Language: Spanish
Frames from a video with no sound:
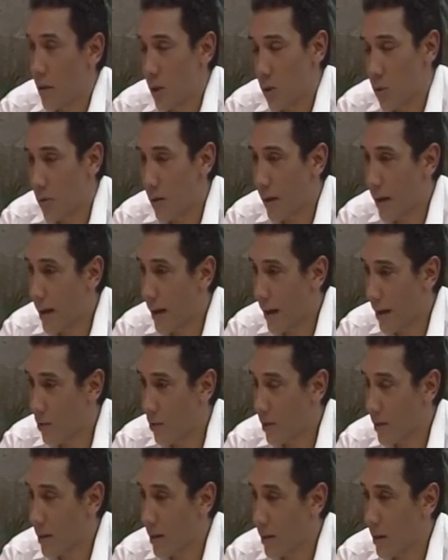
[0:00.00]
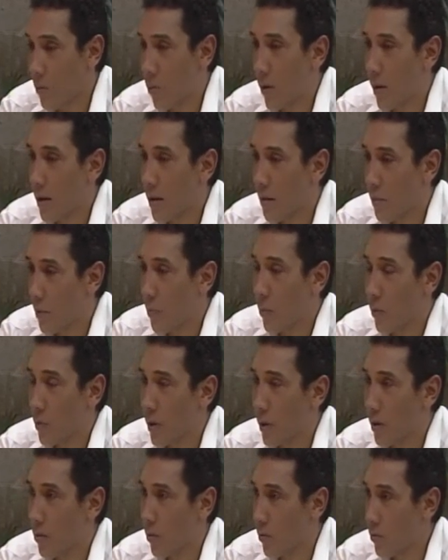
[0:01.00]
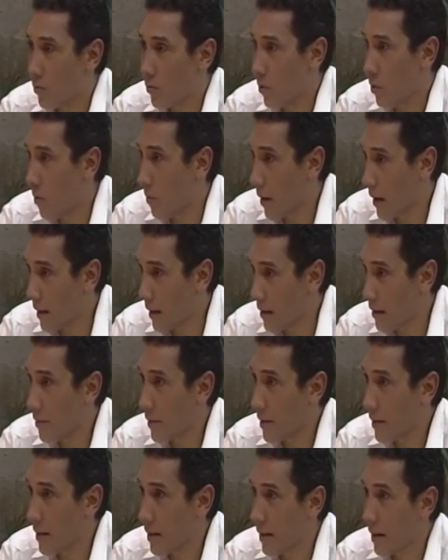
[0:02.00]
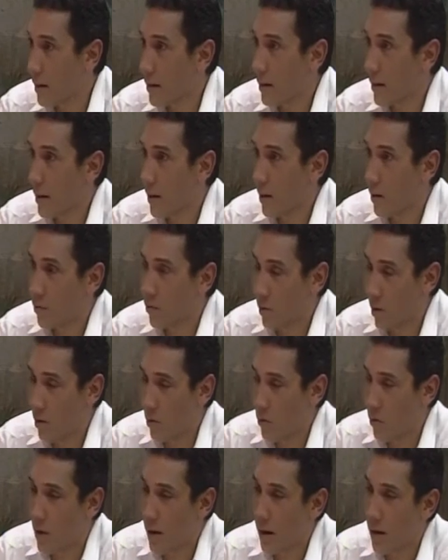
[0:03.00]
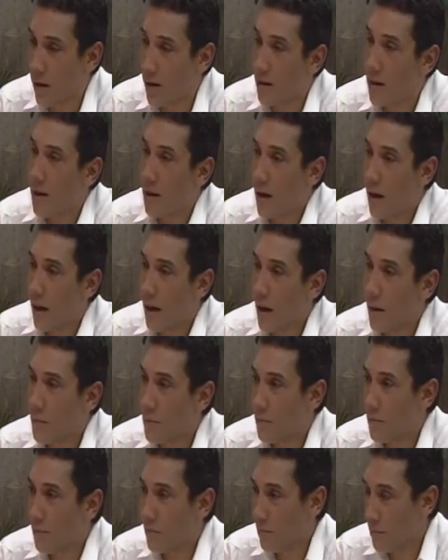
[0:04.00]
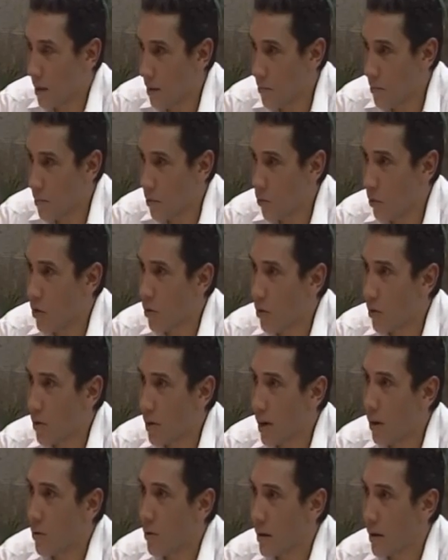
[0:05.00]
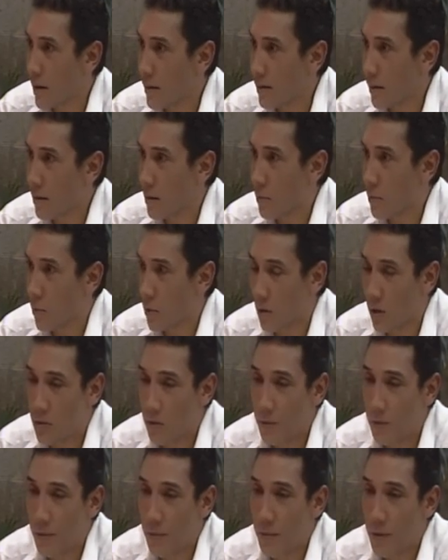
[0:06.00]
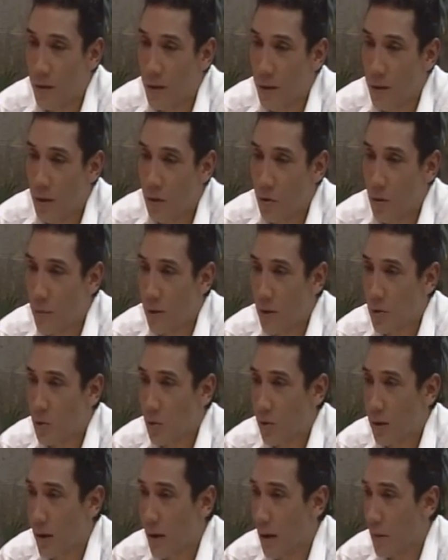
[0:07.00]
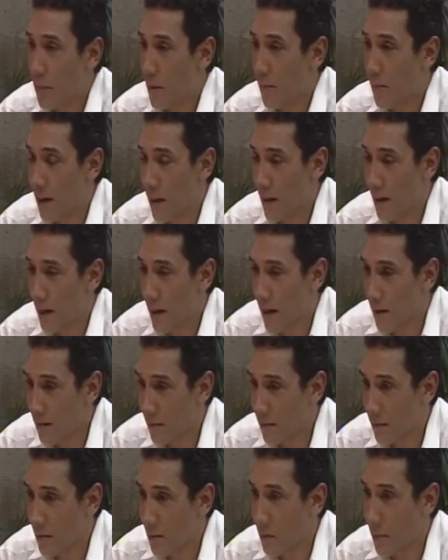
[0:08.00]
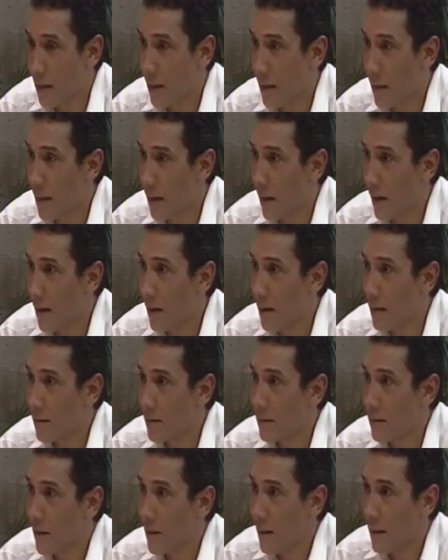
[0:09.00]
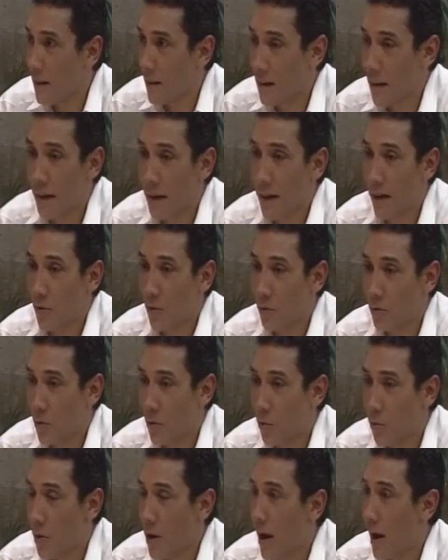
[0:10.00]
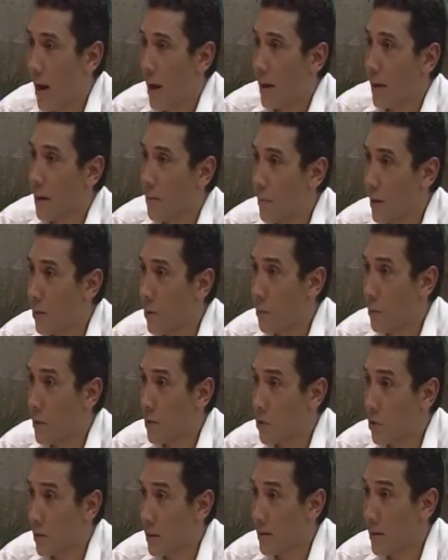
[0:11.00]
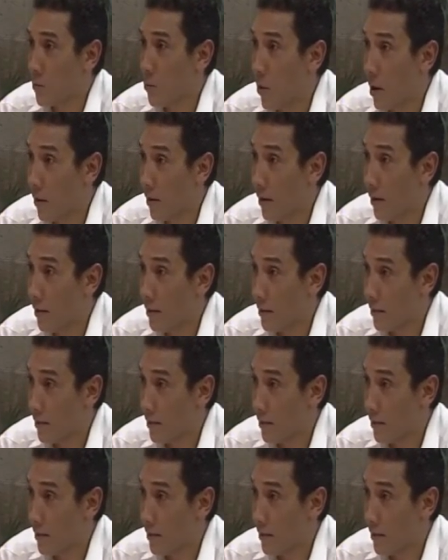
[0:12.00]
Y de hecho el encargo que tenemos es proponer un nuevo paquete de medidas que contribuya a disminuir los riesgos en esa transportación. Yo pienso que la primera y gran medida es la que contribuya a que menos personas se muevan.